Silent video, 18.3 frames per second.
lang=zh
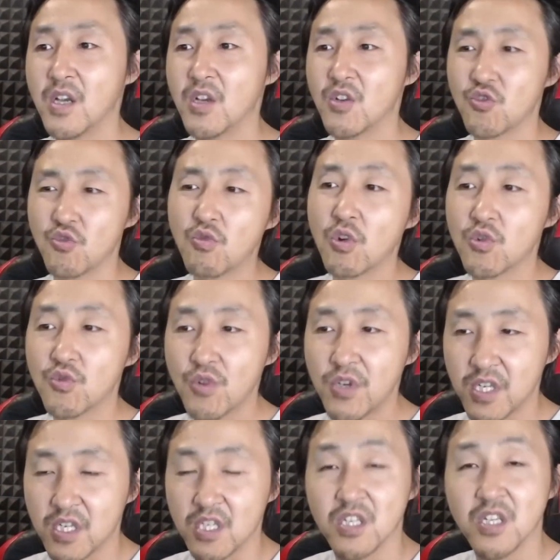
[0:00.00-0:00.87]
如果说
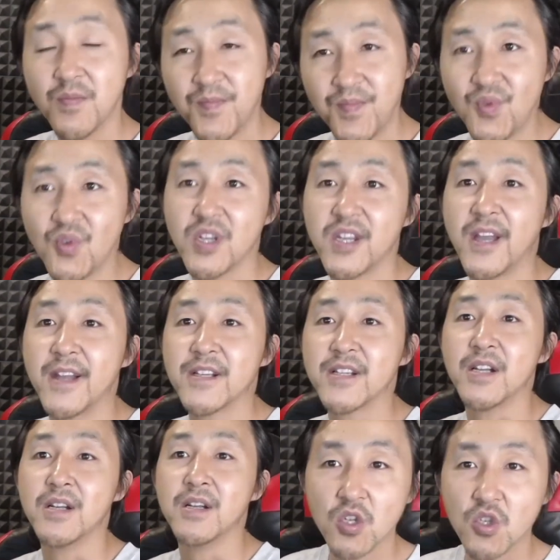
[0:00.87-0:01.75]
习不连
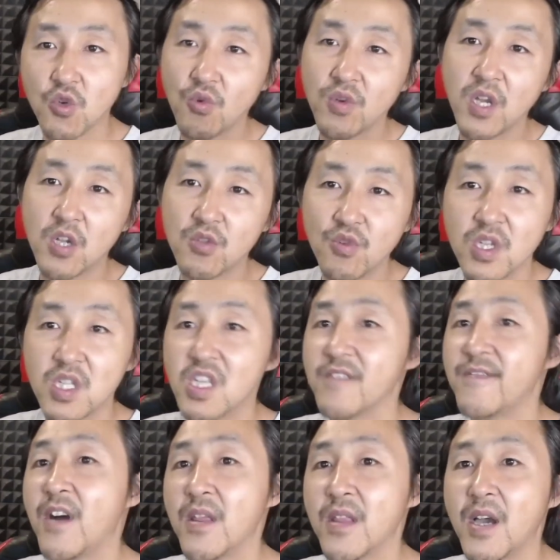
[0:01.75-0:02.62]
任，中央对
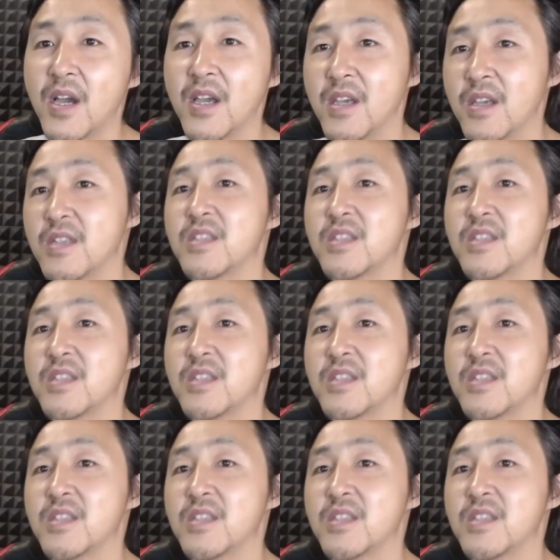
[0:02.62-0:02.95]
地方呢，